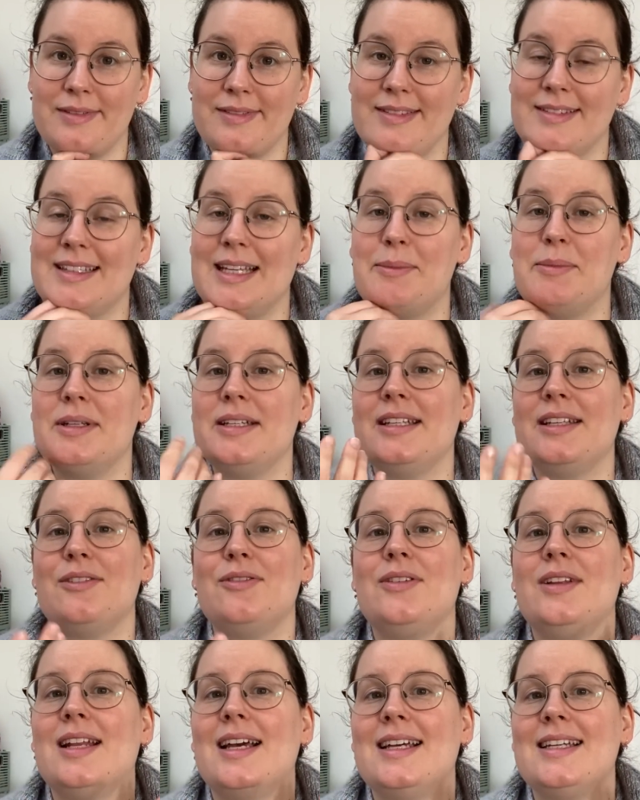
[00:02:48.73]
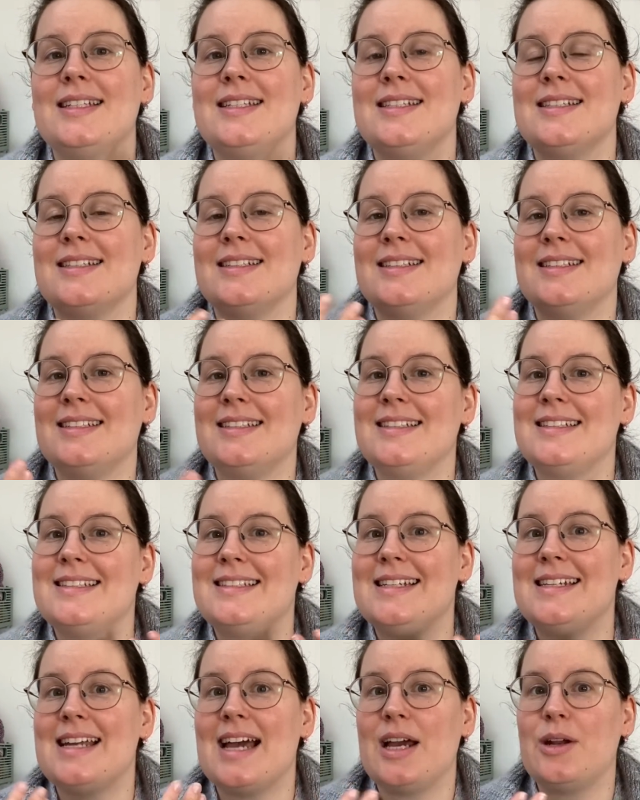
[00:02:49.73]
damit ich vielleicht äh,
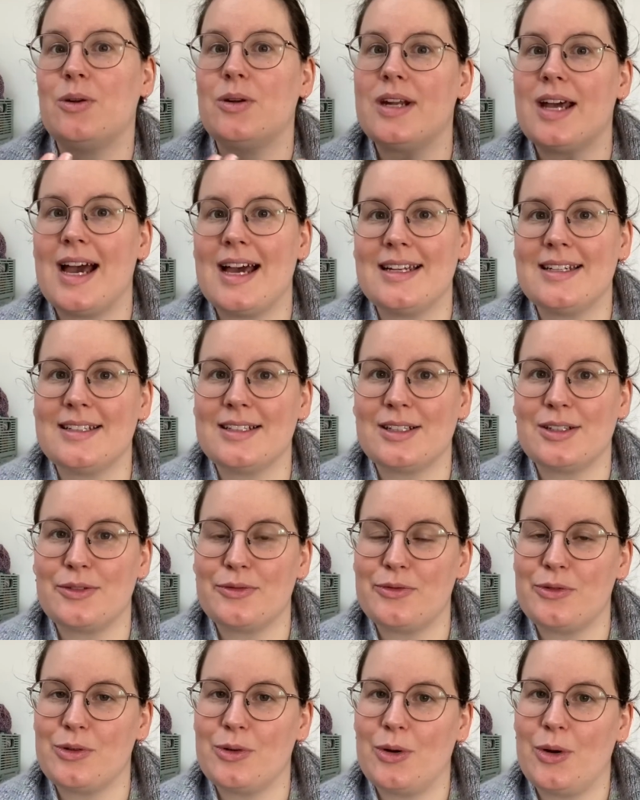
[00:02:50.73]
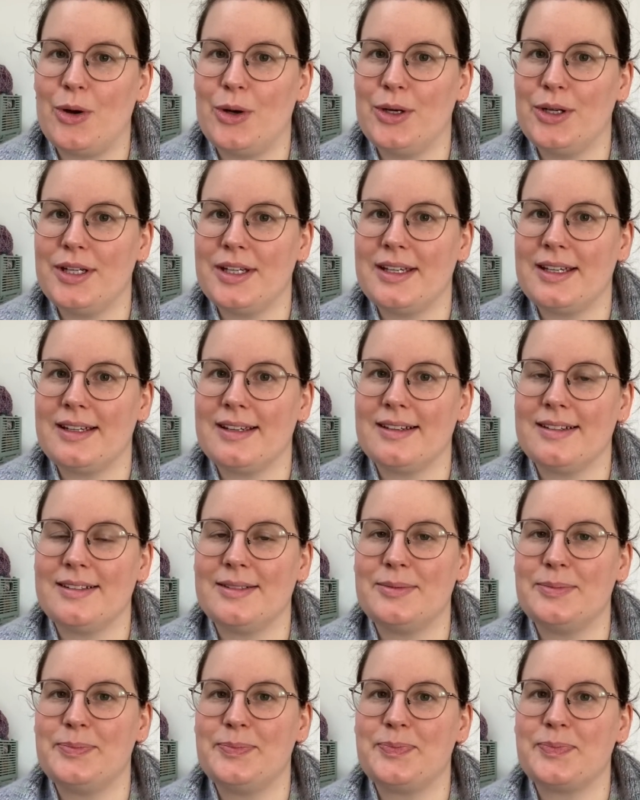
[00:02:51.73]
den ein oder anderen von euch
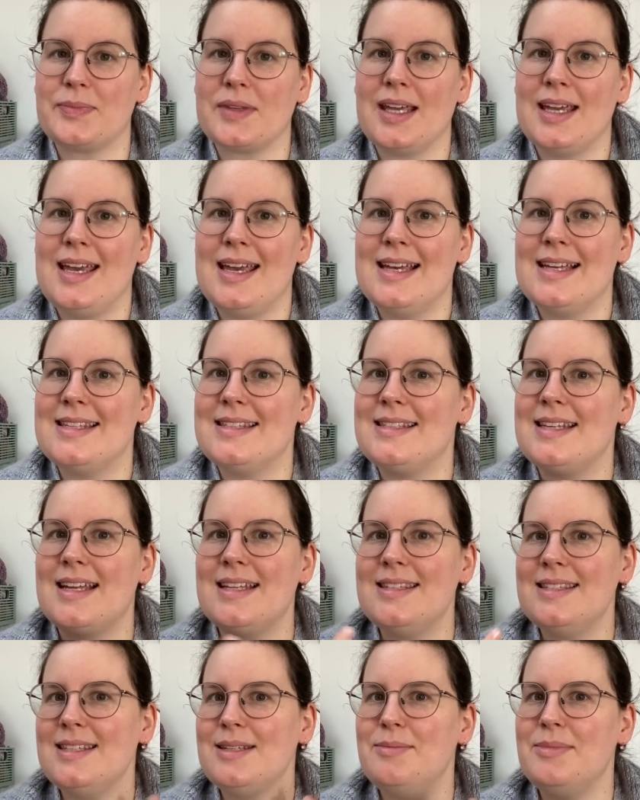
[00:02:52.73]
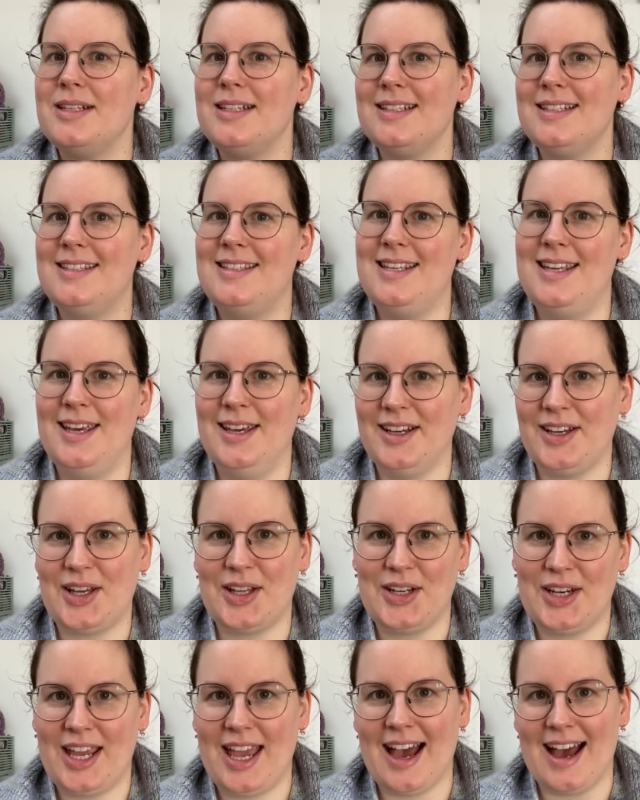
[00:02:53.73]
ähm,
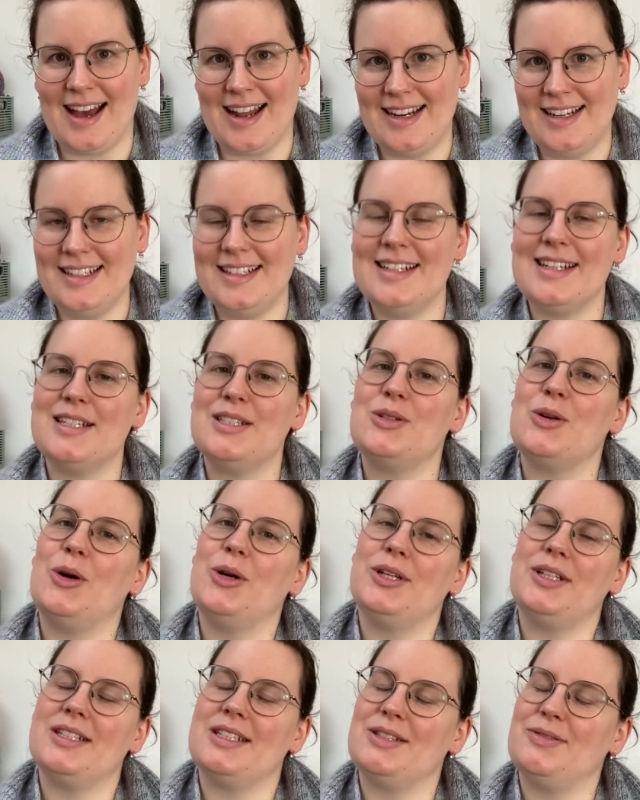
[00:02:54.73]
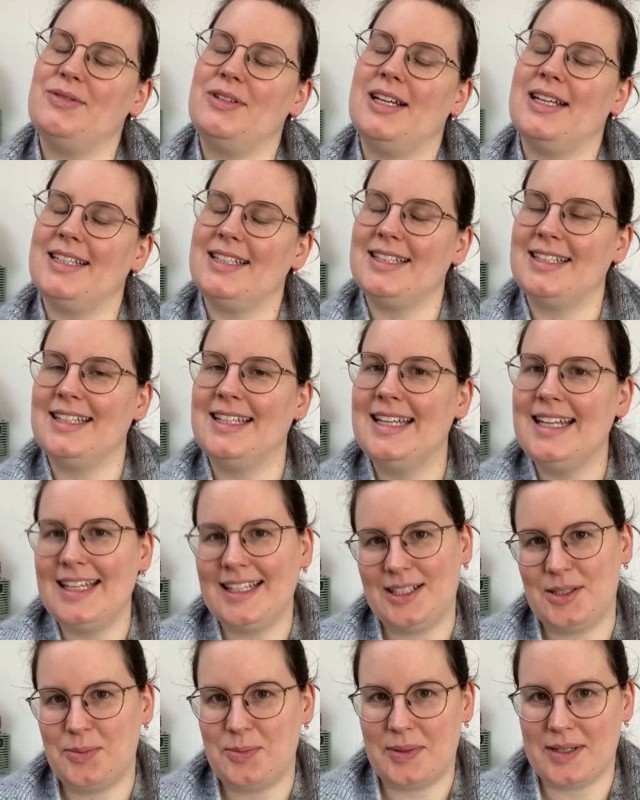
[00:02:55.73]
sensibilisieren kann, dass euch das vielleicht
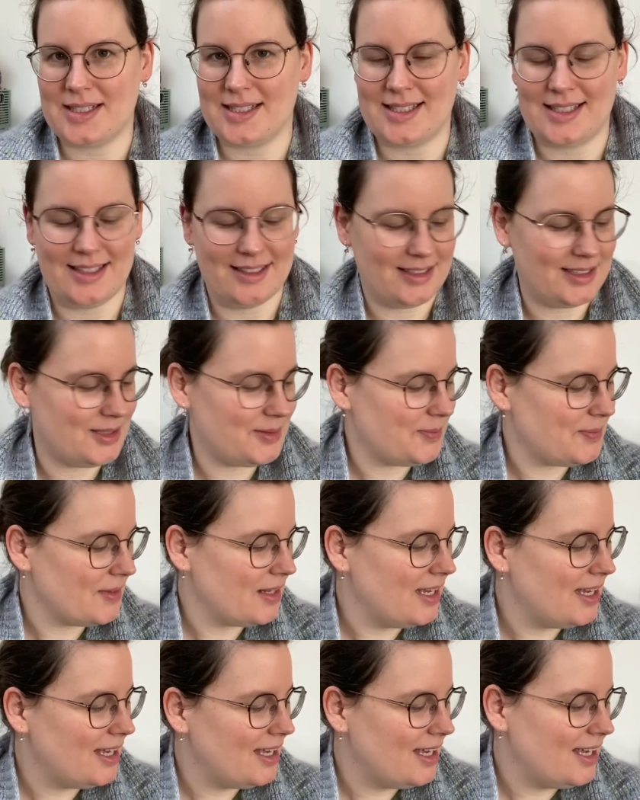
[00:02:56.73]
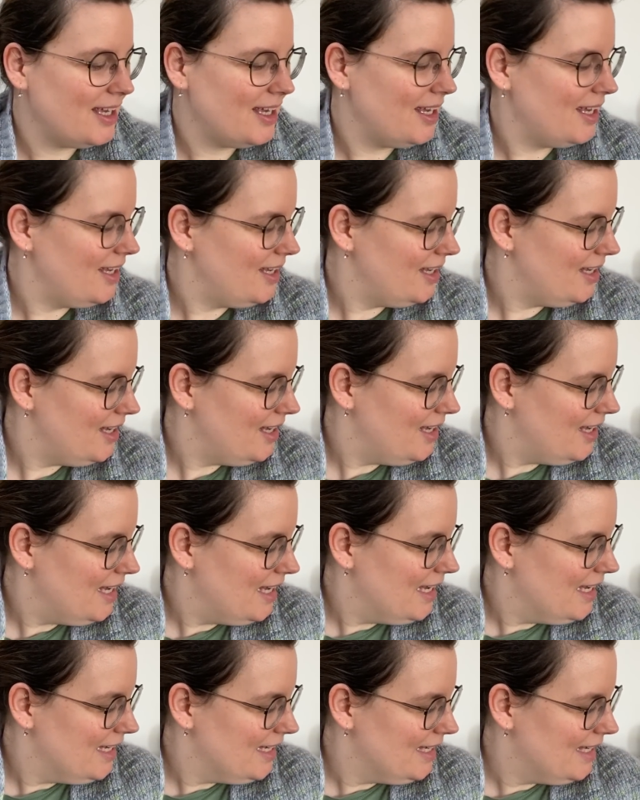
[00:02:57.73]
nicht passiert.
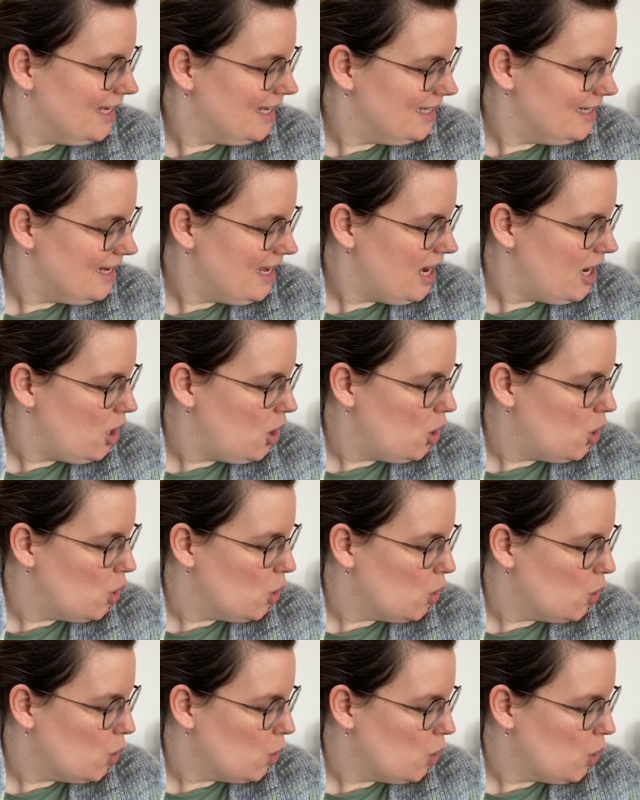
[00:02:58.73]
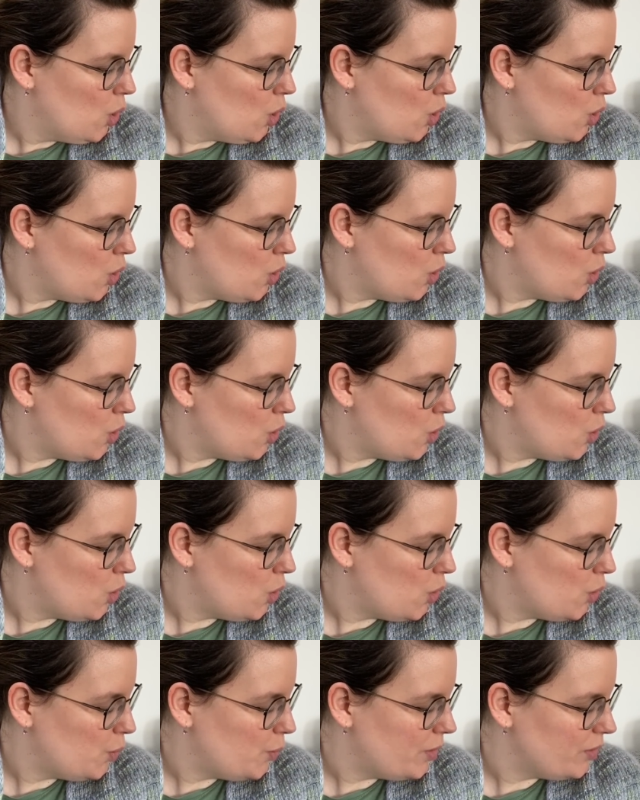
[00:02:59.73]
Genau.
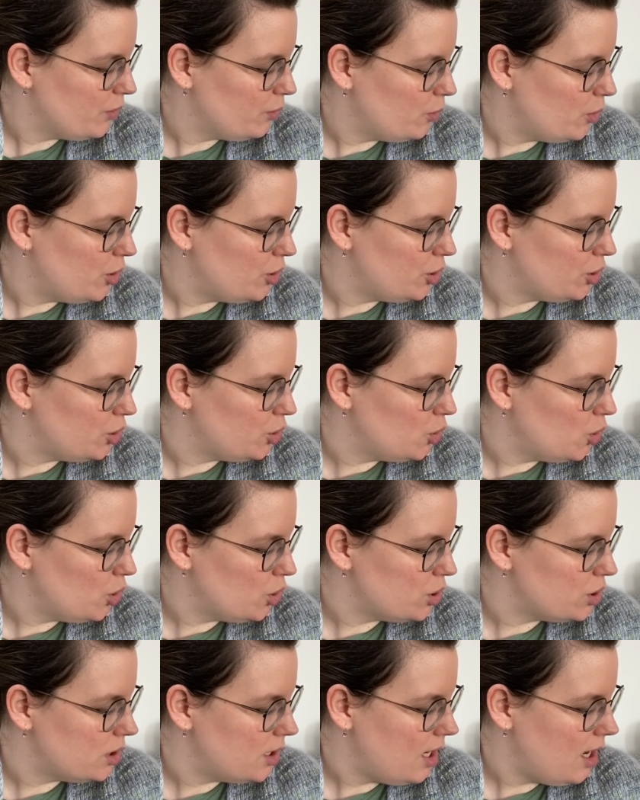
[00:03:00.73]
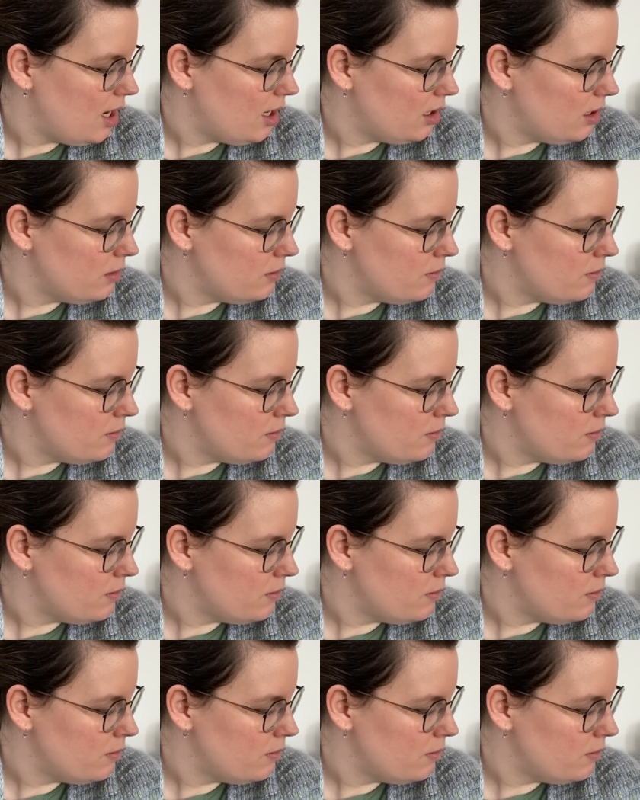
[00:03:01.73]
Was wollte ich noch sagen?